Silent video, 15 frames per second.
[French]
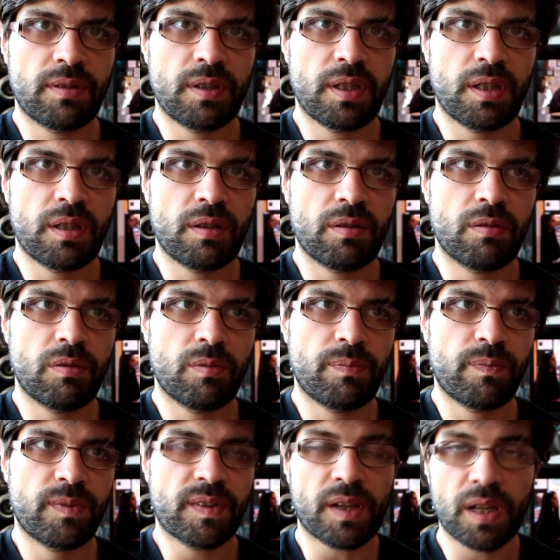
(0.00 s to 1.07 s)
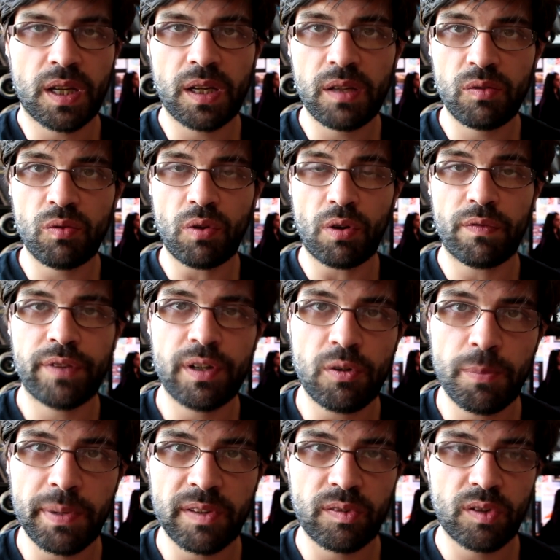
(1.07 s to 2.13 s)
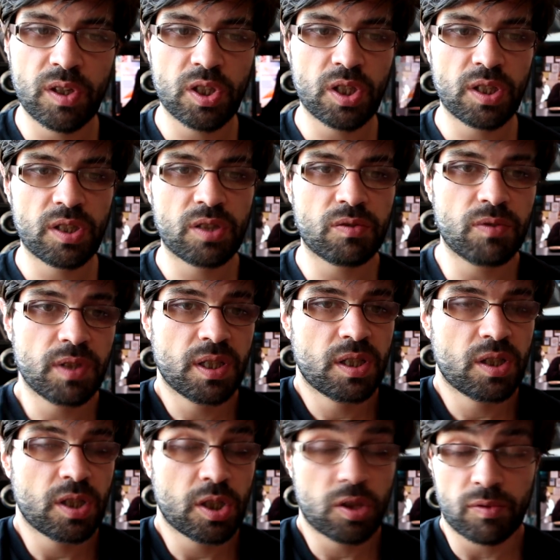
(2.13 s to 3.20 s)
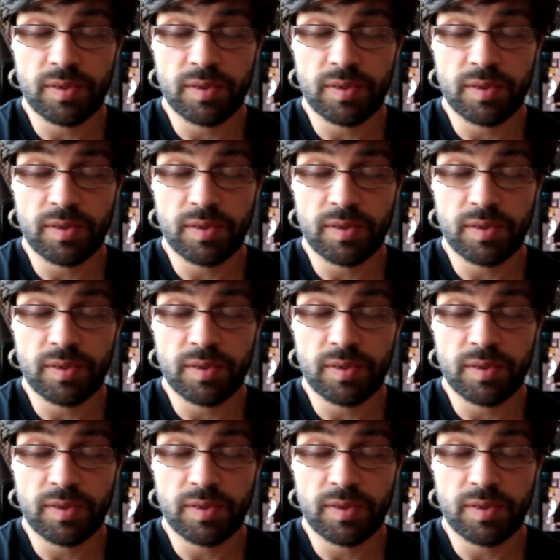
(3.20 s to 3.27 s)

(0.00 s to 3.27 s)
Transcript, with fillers: et euh, ça créait donc en fait le personnage et je,